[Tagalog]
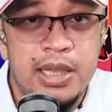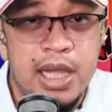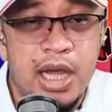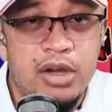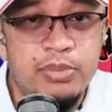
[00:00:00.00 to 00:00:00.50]

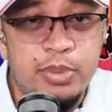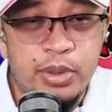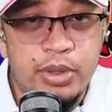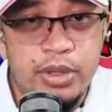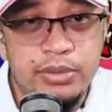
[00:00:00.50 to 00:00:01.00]

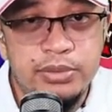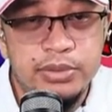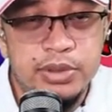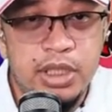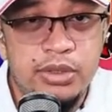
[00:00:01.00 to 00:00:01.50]
nakaupo,
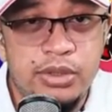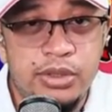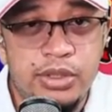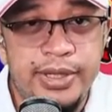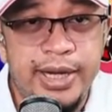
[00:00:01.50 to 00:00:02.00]

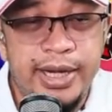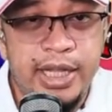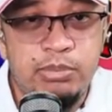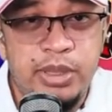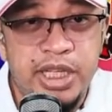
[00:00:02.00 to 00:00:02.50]
nanonood ng
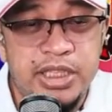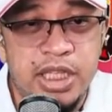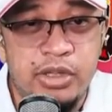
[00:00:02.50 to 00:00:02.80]
Netflix, na,